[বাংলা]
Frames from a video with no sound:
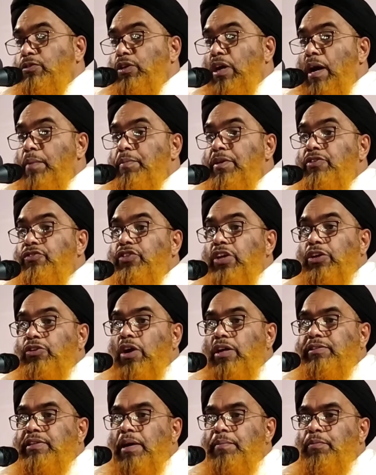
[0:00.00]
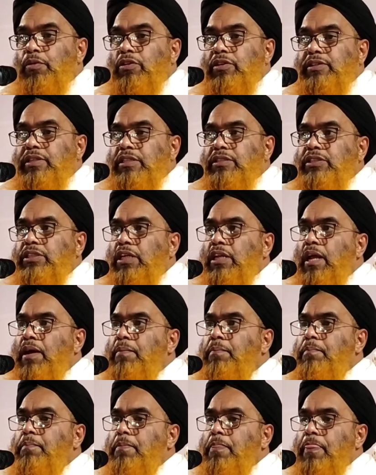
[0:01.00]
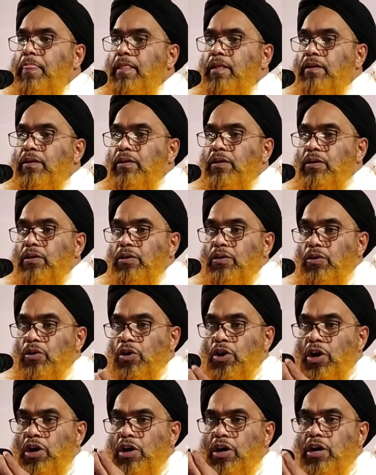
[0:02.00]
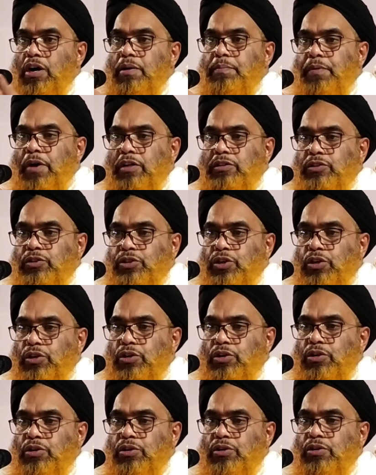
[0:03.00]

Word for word: তো আমি যে কথা বলতেছিলাম ও বন্ধু